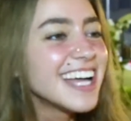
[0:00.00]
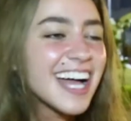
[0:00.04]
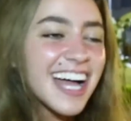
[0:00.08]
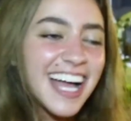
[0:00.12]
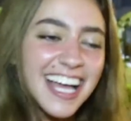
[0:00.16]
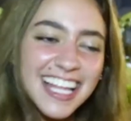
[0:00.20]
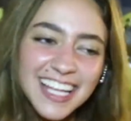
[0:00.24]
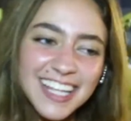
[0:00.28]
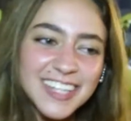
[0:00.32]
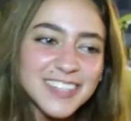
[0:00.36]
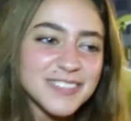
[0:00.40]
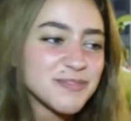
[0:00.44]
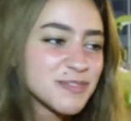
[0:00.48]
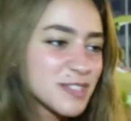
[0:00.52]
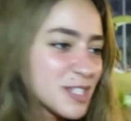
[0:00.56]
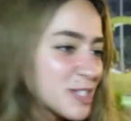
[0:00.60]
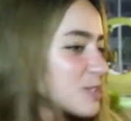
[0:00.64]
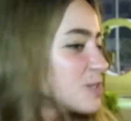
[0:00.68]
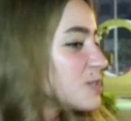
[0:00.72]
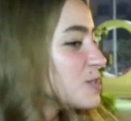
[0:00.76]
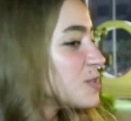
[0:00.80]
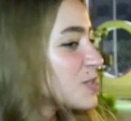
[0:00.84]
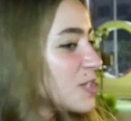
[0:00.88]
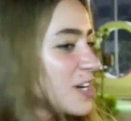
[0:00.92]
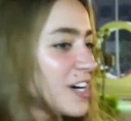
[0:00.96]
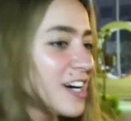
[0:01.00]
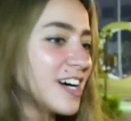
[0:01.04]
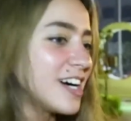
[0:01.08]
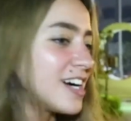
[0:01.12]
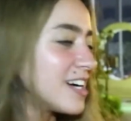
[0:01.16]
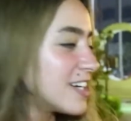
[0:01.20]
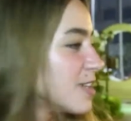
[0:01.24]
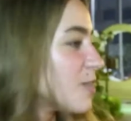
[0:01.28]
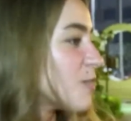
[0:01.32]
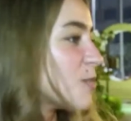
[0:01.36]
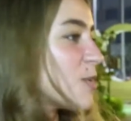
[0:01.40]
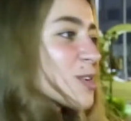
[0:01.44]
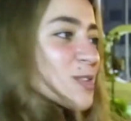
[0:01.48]
اهلا بيكوا
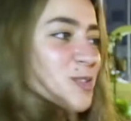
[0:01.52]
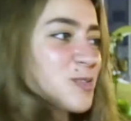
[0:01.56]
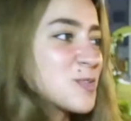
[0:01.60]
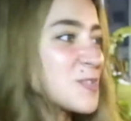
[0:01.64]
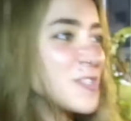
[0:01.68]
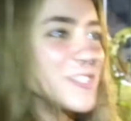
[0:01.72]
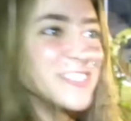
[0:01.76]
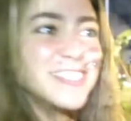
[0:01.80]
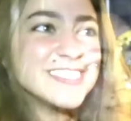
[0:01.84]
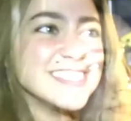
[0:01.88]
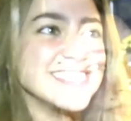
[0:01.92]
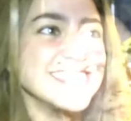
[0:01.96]
آه، نورتونا